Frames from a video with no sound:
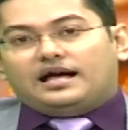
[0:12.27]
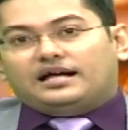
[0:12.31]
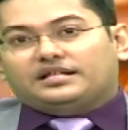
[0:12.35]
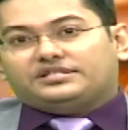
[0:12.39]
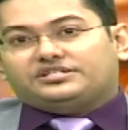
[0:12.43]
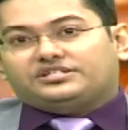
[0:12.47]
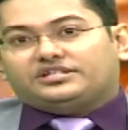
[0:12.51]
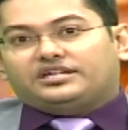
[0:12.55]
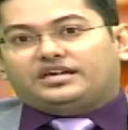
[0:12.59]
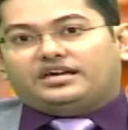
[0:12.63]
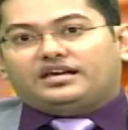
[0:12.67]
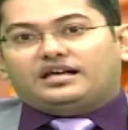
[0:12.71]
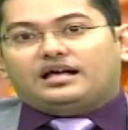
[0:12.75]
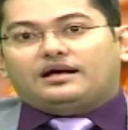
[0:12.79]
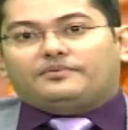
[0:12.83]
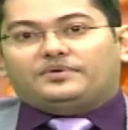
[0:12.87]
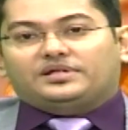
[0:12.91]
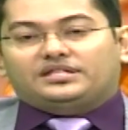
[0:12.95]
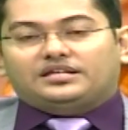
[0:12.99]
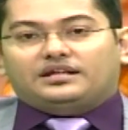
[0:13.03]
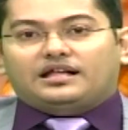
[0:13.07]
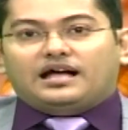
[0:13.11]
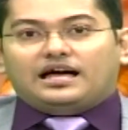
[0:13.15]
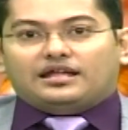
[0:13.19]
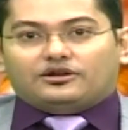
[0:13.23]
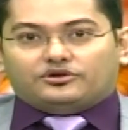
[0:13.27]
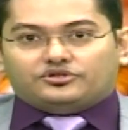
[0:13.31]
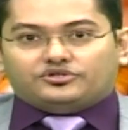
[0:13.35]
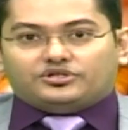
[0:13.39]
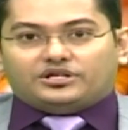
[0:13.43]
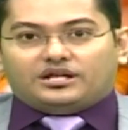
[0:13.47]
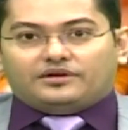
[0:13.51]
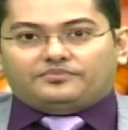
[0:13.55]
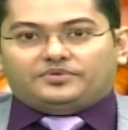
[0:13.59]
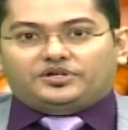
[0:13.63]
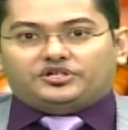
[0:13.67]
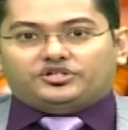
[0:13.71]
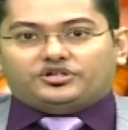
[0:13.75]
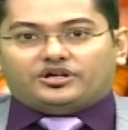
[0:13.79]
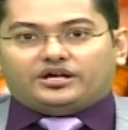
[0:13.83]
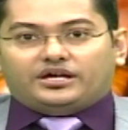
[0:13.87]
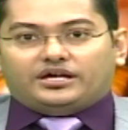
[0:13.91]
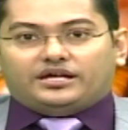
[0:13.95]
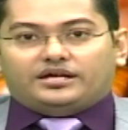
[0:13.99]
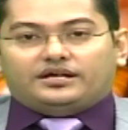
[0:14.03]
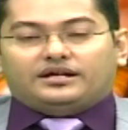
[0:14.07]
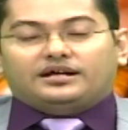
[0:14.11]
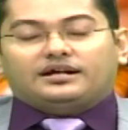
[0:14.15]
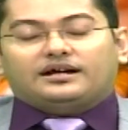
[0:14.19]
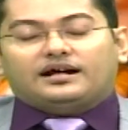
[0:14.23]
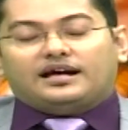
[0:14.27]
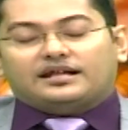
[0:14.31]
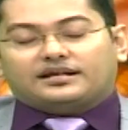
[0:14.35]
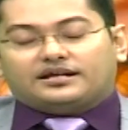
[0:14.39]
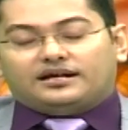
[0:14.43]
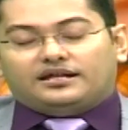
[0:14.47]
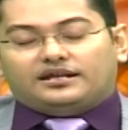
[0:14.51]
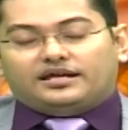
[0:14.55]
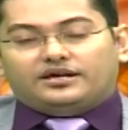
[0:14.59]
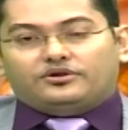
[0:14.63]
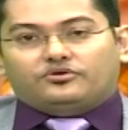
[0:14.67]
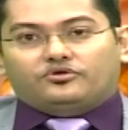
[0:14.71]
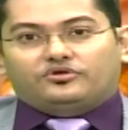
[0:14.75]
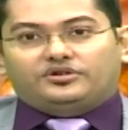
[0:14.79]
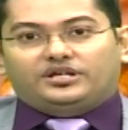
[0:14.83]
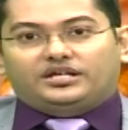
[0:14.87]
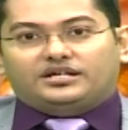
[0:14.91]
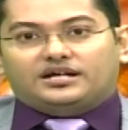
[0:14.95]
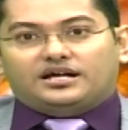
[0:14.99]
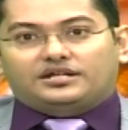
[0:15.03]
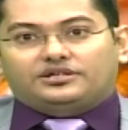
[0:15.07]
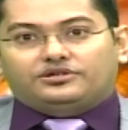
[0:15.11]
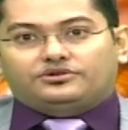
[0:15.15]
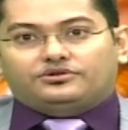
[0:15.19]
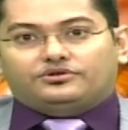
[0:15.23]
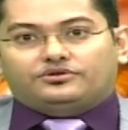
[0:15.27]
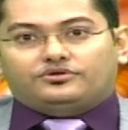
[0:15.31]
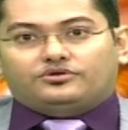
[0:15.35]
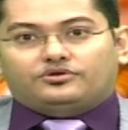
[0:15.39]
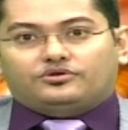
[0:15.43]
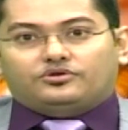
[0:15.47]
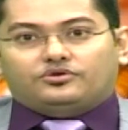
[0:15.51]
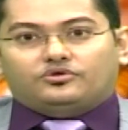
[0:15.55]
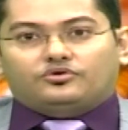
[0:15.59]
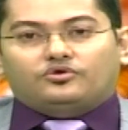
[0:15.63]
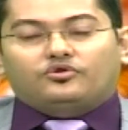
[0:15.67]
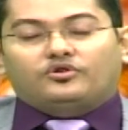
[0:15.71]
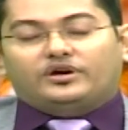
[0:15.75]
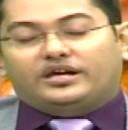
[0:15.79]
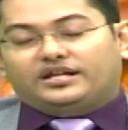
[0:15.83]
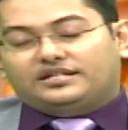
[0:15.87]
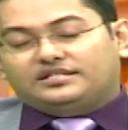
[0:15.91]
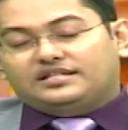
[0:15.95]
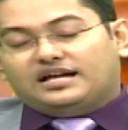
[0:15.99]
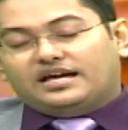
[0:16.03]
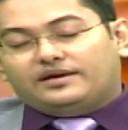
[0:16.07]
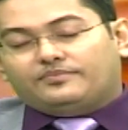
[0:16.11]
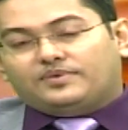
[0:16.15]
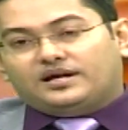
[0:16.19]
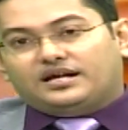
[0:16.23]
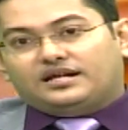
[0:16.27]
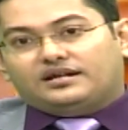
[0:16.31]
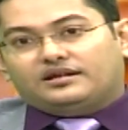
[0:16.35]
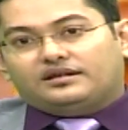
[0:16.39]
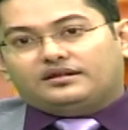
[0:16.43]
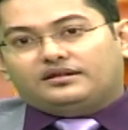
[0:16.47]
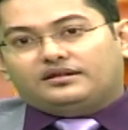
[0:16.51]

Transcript: আজকে আমাদের আলোচনার বিষয় কারখানায় অগ্নিকাণ্ড ও এর দায়ভার